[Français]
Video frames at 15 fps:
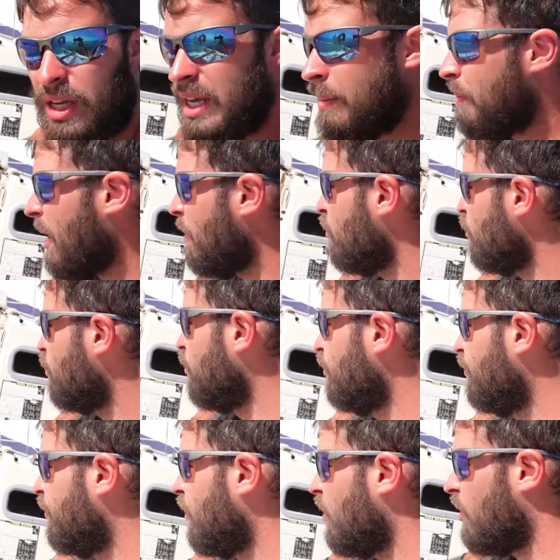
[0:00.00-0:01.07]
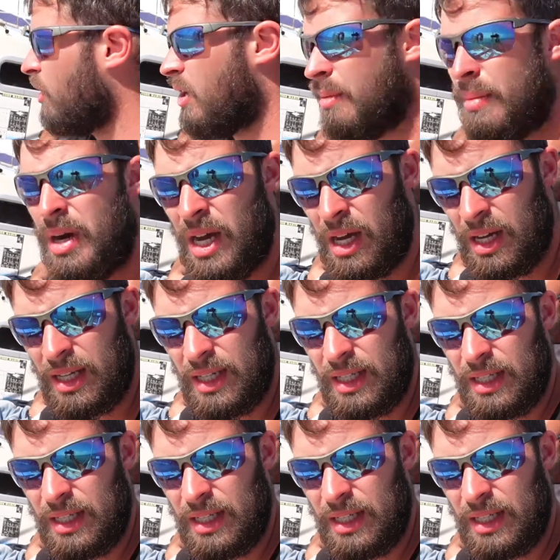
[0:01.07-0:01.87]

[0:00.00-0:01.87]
qu'il n'y a pas beaucoup de vent comme là,